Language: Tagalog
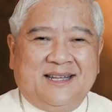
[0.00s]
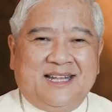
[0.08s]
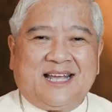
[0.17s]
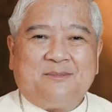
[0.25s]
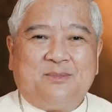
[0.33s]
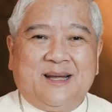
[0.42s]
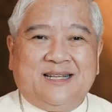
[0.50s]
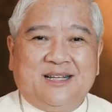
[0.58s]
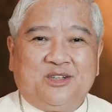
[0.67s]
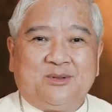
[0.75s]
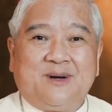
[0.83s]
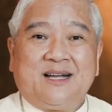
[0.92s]
Di ka
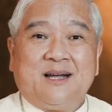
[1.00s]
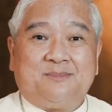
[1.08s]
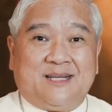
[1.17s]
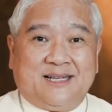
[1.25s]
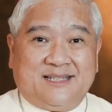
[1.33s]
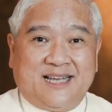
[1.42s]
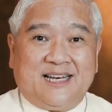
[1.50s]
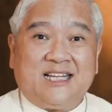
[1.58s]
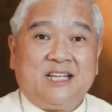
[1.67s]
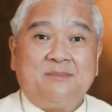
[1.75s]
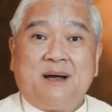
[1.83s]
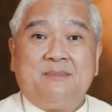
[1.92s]
pwedeng tumanggap ng 10 at
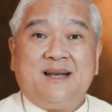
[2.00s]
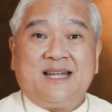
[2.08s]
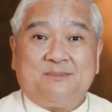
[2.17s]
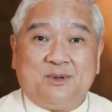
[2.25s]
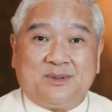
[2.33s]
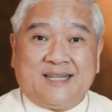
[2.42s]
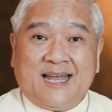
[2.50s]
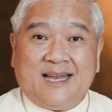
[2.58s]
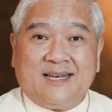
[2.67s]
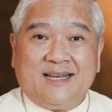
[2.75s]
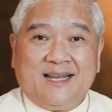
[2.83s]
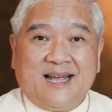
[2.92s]
ibabalik mong
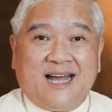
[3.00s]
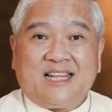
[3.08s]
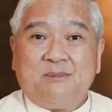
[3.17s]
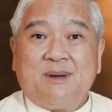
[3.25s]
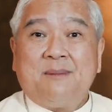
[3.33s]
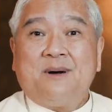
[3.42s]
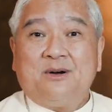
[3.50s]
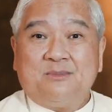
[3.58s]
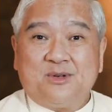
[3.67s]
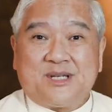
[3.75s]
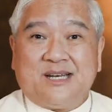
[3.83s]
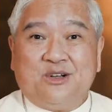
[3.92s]
10 at ibabaon
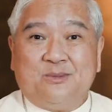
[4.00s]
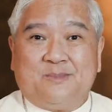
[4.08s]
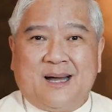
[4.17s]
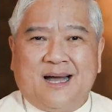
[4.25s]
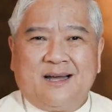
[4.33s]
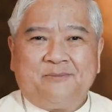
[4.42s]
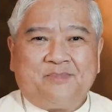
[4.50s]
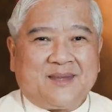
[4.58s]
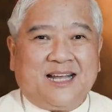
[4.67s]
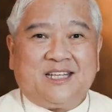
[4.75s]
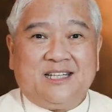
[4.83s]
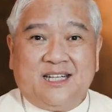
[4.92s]
mo sa lupa
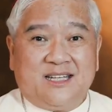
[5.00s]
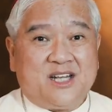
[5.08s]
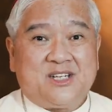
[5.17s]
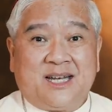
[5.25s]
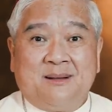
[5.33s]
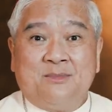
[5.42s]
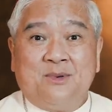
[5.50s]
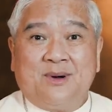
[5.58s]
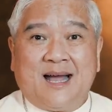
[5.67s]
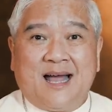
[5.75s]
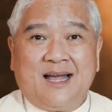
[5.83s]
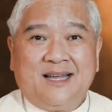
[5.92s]
at hindi na siya
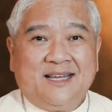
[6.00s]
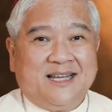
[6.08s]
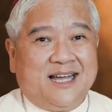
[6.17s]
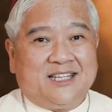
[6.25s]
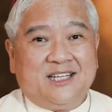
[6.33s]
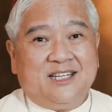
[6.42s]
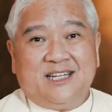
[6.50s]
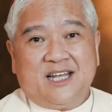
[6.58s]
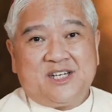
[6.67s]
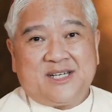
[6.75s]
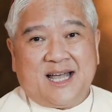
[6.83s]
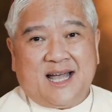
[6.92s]
namunga at hindi na
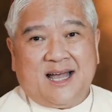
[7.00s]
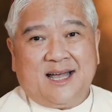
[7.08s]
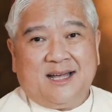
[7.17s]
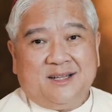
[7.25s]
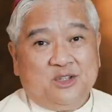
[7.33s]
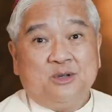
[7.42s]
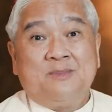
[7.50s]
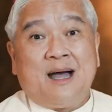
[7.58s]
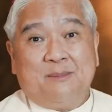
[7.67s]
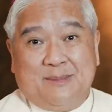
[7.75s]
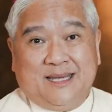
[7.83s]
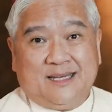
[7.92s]
siya
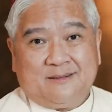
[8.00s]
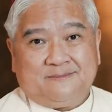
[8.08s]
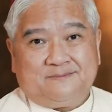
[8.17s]
dumami.